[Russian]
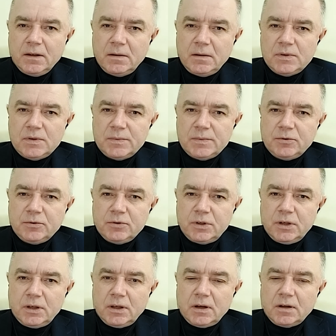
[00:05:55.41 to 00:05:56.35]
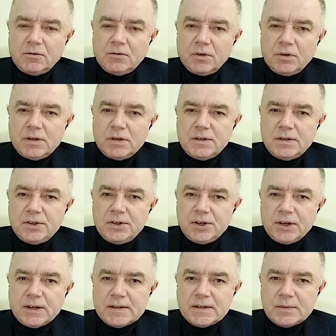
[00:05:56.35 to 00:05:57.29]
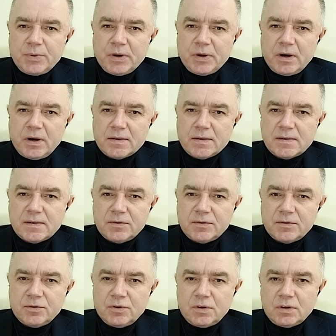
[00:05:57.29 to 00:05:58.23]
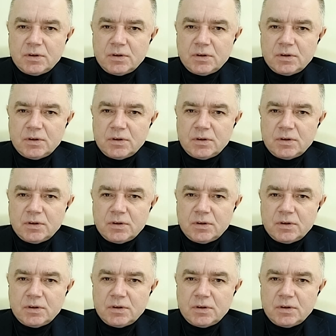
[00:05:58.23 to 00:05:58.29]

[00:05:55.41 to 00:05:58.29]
Те беспилотники, которые сейчас показывают